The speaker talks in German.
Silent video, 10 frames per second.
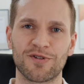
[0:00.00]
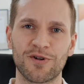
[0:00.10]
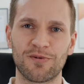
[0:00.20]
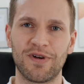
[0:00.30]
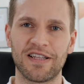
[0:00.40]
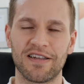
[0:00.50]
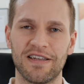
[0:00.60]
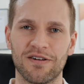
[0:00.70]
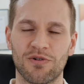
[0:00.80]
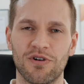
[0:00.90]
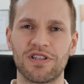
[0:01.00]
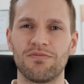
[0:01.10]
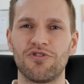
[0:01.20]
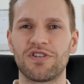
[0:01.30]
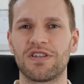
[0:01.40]
zurück, Peter hier und heute
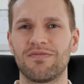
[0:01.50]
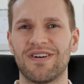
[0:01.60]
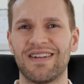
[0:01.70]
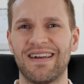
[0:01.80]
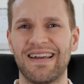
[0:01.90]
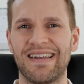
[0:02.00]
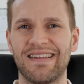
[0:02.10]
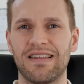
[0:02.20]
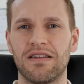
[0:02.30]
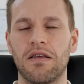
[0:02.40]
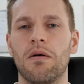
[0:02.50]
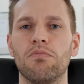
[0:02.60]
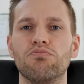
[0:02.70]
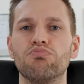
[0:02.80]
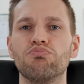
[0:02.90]
möchte ich mal
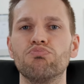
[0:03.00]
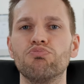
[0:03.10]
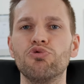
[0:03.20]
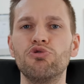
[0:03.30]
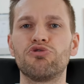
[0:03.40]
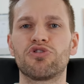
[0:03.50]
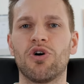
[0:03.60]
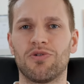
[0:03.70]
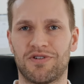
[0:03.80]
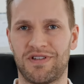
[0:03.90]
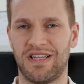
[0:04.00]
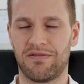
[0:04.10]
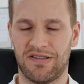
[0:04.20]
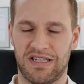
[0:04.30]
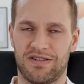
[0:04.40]
einen Mythos
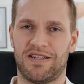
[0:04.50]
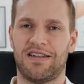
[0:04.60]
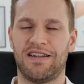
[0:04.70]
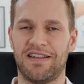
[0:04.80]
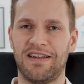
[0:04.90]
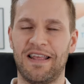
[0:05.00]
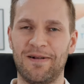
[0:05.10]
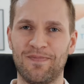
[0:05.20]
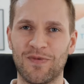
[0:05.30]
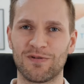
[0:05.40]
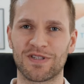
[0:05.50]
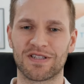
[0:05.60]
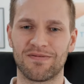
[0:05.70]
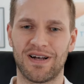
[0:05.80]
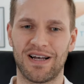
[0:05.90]
etwas auseinandernehmen und
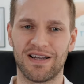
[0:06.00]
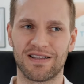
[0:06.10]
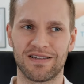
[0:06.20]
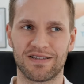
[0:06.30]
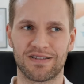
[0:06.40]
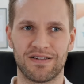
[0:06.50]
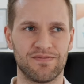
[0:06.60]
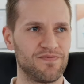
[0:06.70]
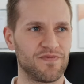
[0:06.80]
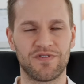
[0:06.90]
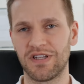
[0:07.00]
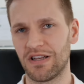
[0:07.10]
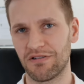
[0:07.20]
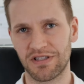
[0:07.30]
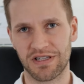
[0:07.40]
zwar, dass ähm, viele
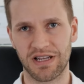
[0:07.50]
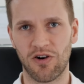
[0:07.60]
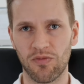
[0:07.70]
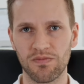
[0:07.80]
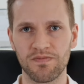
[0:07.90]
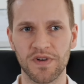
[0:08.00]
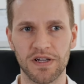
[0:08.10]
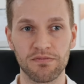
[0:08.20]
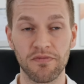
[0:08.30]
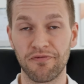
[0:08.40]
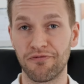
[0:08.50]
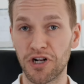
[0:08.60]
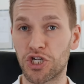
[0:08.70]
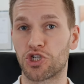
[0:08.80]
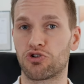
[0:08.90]
Leute glauben, ähm,
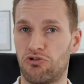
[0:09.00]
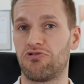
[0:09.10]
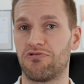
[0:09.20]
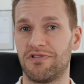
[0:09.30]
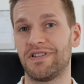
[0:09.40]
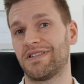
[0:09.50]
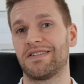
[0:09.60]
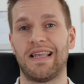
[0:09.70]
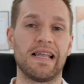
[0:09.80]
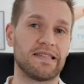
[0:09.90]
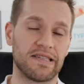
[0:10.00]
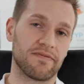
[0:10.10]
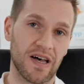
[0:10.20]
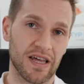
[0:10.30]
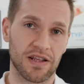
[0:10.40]
Frischkochen ist das einzig
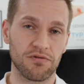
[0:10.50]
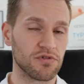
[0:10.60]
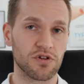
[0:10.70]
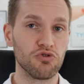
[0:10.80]
wahre und